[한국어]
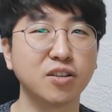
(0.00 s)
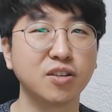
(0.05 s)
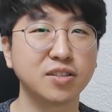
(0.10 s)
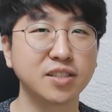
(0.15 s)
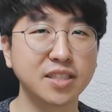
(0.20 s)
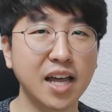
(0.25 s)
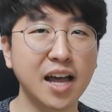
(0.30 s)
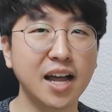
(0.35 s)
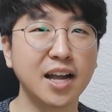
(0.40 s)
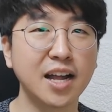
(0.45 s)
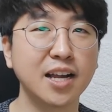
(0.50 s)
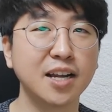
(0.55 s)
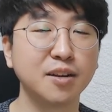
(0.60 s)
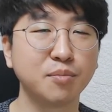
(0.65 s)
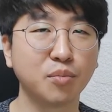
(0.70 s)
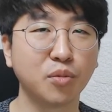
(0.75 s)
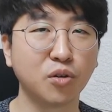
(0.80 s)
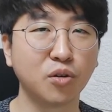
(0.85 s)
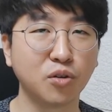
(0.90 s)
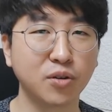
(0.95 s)
쌀,
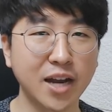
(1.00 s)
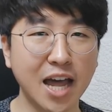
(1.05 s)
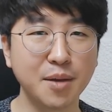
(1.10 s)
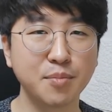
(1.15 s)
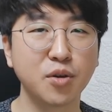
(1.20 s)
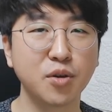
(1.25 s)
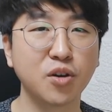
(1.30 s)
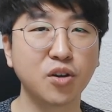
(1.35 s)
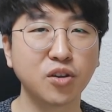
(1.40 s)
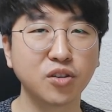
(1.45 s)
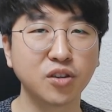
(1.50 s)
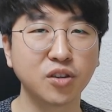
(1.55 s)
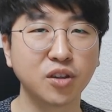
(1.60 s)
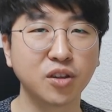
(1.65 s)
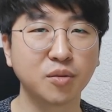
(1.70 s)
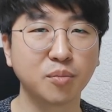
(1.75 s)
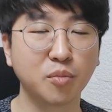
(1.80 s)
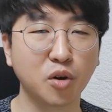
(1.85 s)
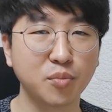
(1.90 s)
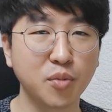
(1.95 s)
뭐 라면,
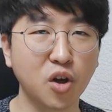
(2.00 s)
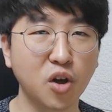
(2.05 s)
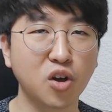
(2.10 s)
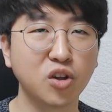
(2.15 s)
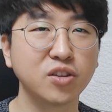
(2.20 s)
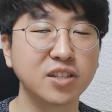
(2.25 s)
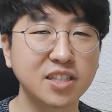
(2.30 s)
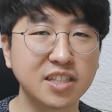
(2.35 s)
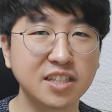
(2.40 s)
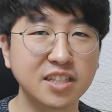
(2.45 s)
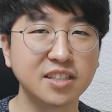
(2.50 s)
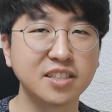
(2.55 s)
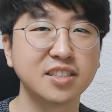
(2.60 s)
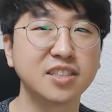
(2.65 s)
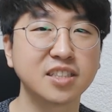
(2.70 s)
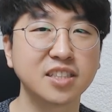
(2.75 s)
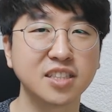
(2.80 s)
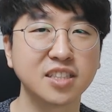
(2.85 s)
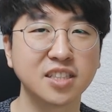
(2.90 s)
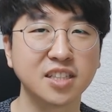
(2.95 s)
뭐 면,
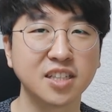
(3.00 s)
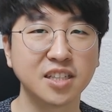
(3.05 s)
그릇,